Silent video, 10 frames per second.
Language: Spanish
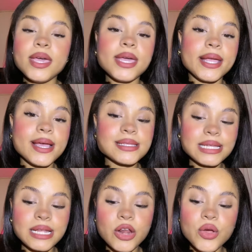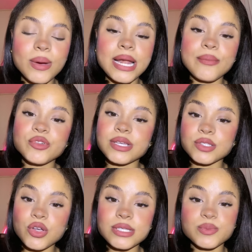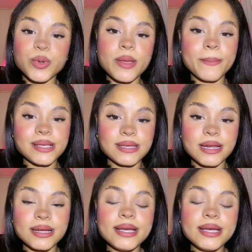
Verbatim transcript: En esta telenovela muchas cosas pueden pasar,